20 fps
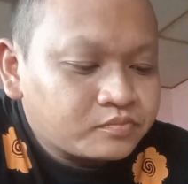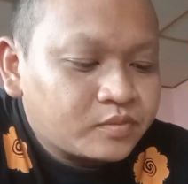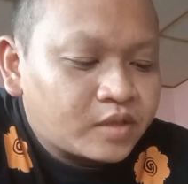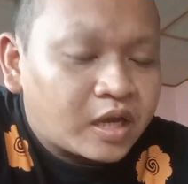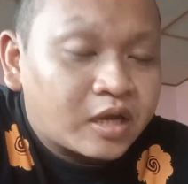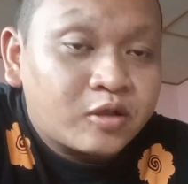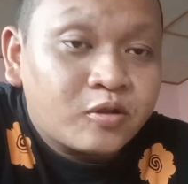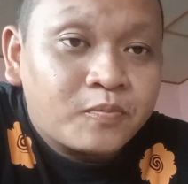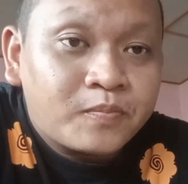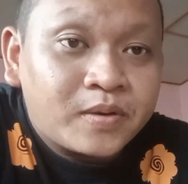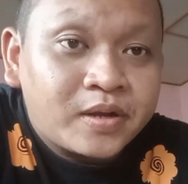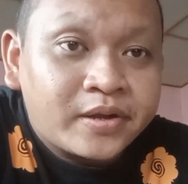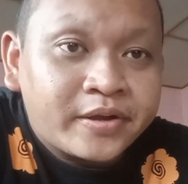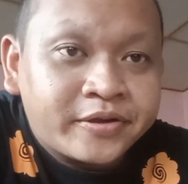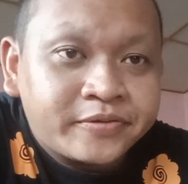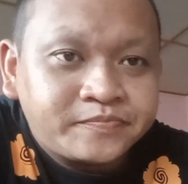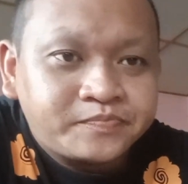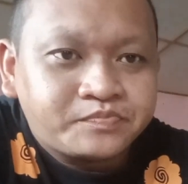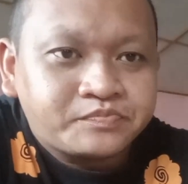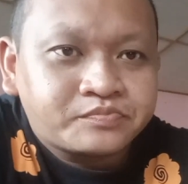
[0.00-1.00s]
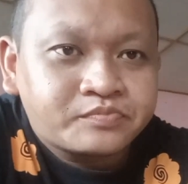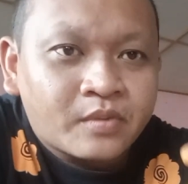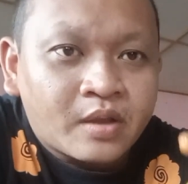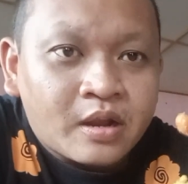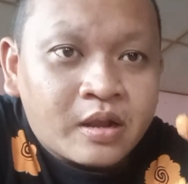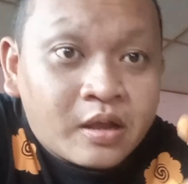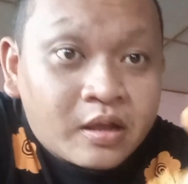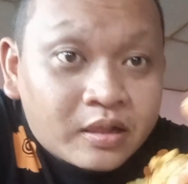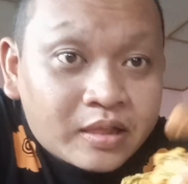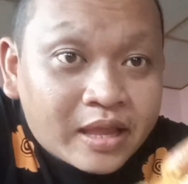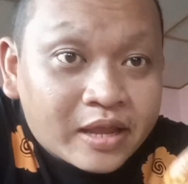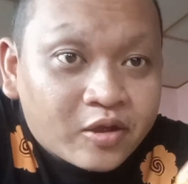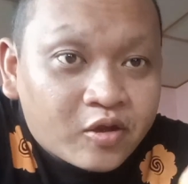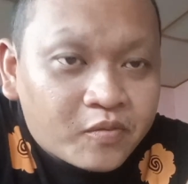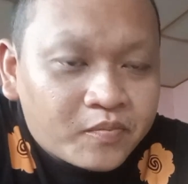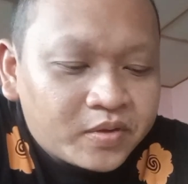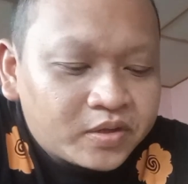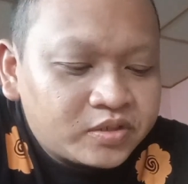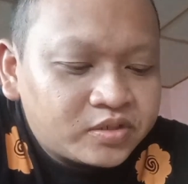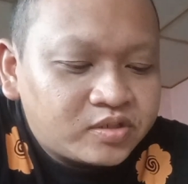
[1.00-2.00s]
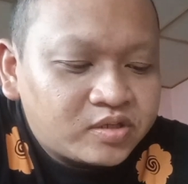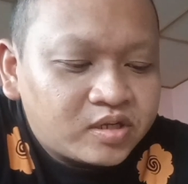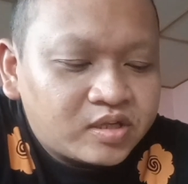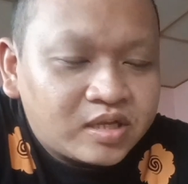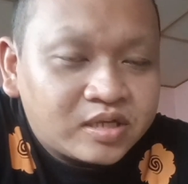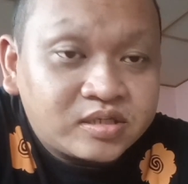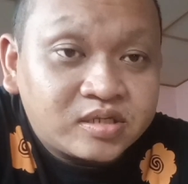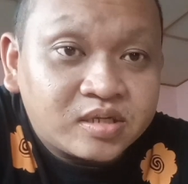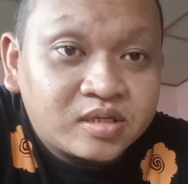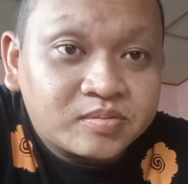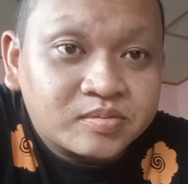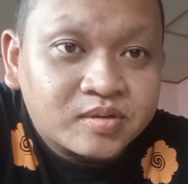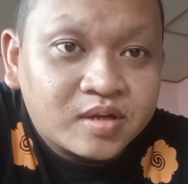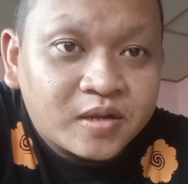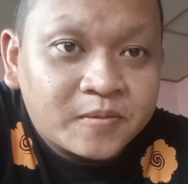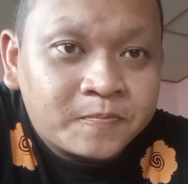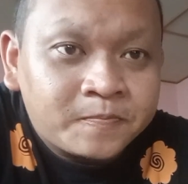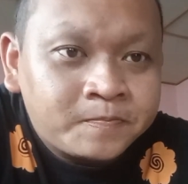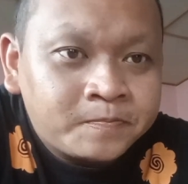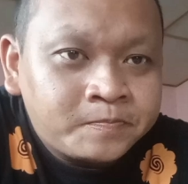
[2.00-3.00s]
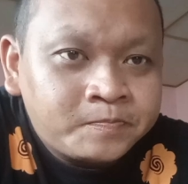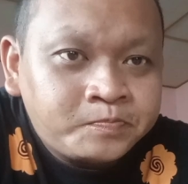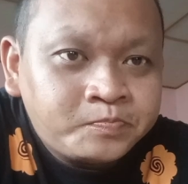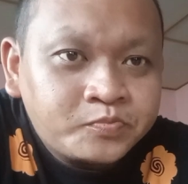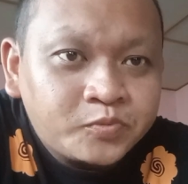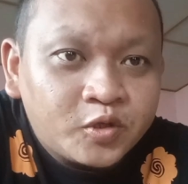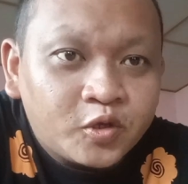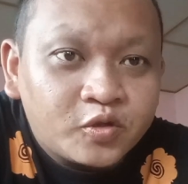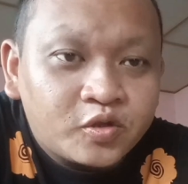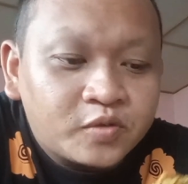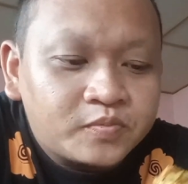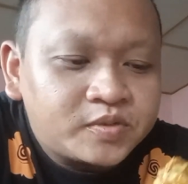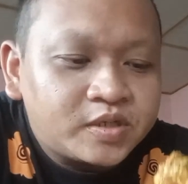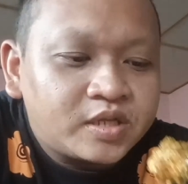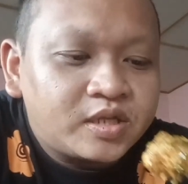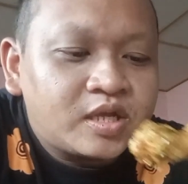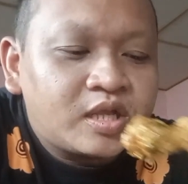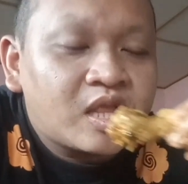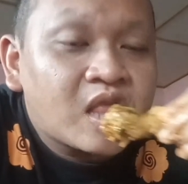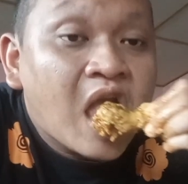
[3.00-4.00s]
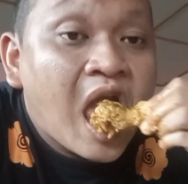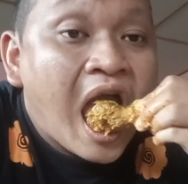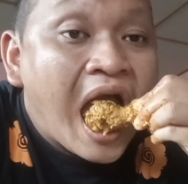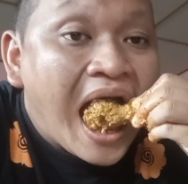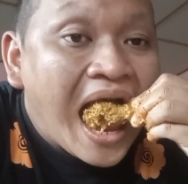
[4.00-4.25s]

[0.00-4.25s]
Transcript: jangan lupa like comment share dan subscribe youtube channel